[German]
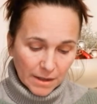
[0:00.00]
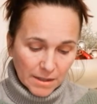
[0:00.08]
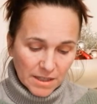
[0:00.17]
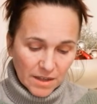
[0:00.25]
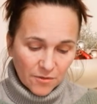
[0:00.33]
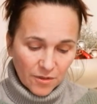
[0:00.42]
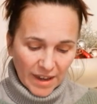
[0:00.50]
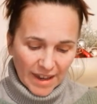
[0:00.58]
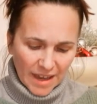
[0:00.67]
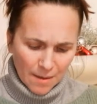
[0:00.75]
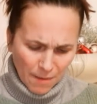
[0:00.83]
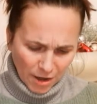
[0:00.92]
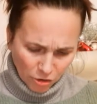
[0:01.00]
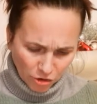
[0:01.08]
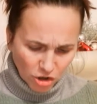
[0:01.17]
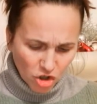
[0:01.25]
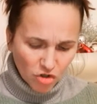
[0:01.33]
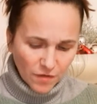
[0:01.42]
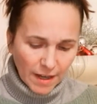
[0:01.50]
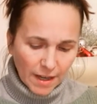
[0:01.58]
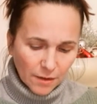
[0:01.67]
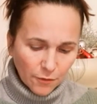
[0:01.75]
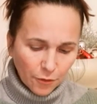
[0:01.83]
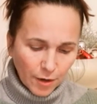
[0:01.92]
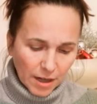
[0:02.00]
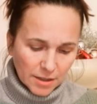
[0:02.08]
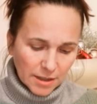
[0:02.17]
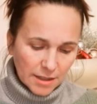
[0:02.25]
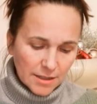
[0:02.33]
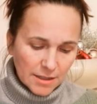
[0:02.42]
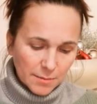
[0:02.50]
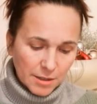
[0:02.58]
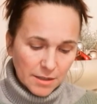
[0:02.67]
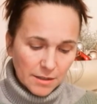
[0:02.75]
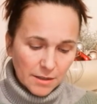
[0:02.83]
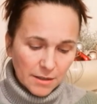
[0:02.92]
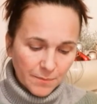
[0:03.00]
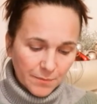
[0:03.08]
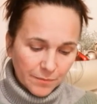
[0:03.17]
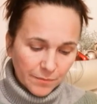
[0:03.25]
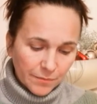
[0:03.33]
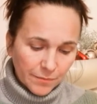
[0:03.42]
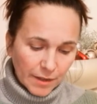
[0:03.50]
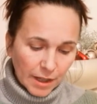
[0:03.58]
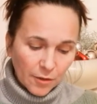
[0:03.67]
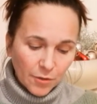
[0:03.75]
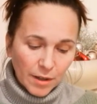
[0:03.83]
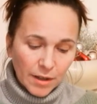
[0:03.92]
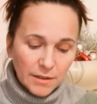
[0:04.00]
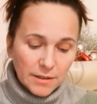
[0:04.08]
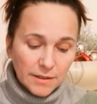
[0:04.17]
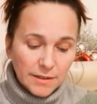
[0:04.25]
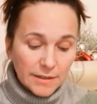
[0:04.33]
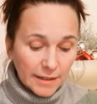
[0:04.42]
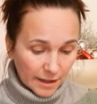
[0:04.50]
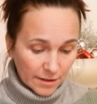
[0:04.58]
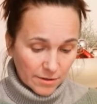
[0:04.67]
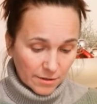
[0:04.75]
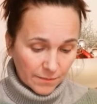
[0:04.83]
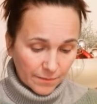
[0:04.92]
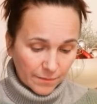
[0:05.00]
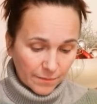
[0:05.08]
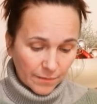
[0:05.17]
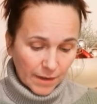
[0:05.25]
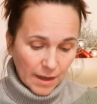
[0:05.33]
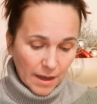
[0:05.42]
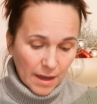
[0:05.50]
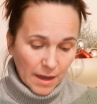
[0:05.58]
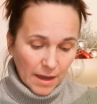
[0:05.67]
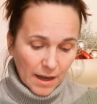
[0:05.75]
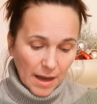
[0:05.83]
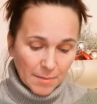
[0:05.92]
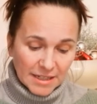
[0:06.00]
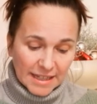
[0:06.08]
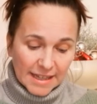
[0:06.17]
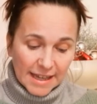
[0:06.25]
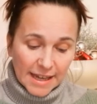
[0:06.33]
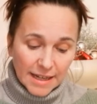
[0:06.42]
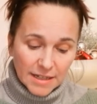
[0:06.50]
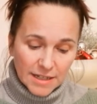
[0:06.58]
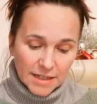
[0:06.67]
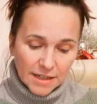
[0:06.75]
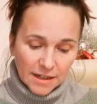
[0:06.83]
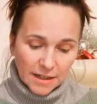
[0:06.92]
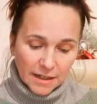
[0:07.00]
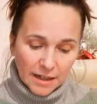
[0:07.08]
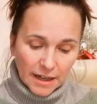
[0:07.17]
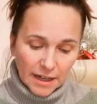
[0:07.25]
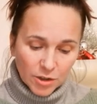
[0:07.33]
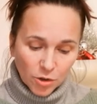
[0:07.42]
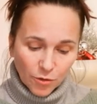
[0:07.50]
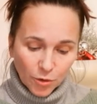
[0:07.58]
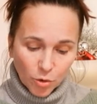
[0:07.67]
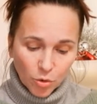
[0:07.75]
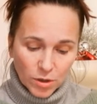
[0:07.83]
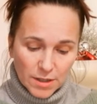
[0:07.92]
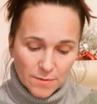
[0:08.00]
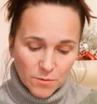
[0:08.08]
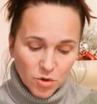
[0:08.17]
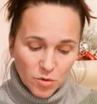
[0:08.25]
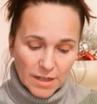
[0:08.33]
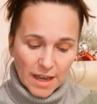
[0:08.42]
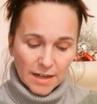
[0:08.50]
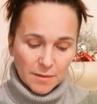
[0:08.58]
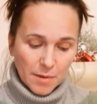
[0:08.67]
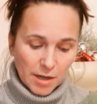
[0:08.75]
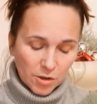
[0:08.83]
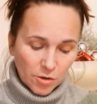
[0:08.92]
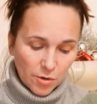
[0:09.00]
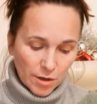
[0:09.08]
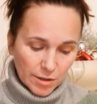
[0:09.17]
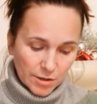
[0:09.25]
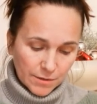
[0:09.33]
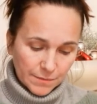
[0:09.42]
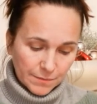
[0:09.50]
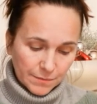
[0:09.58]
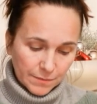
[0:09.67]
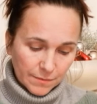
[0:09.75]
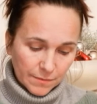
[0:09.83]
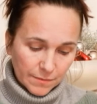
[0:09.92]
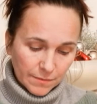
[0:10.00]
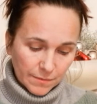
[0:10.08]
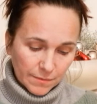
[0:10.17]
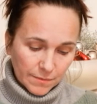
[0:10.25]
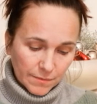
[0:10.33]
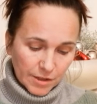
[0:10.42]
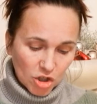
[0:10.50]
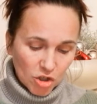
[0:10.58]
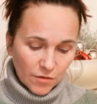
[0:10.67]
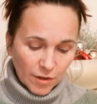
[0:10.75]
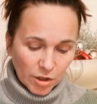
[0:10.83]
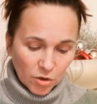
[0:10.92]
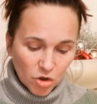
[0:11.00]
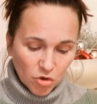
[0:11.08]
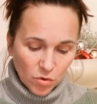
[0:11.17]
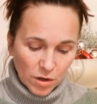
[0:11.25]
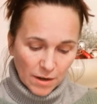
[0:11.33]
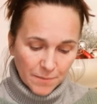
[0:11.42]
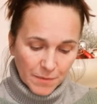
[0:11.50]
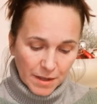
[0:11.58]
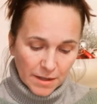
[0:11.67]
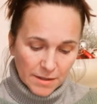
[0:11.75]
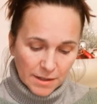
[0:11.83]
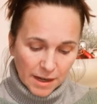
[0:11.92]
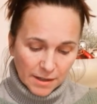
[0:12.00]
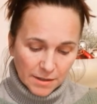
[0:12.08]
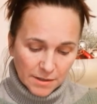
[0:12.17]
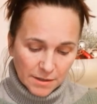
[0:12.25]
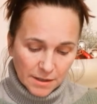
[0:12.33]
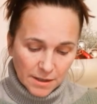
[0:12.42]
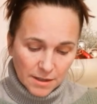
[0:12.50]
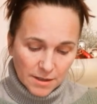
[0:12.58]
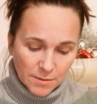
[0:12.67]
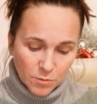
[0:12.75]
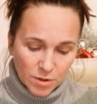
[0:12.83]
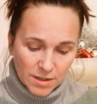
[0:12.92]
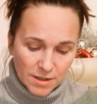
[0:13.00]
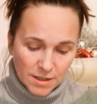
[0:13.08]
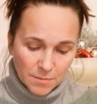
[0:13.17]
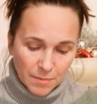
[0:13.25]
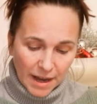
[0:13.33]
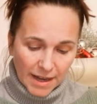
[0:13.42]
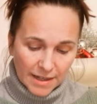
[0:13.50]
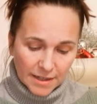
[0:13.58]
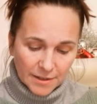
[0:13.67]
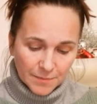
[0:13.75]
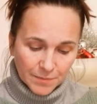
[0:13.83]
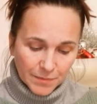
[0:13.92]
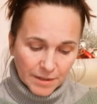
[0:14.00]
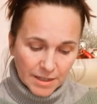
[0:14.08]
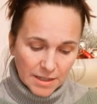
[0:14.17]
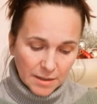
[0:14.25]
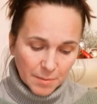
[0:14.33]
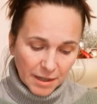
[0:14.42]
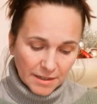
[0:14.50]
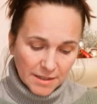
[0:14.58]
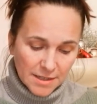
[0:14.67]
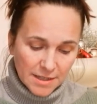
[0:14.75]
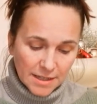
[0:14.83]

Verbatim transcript: Sind wir immer noch in Schweden? fragte Elisabeth. Ephrael nickte. Aber die Gegend hier hat noch vor kurzem zu Dänemark gehört. Der Schäfer Joshua sagte, sie müssten sich beeilen, deshalb rannten sie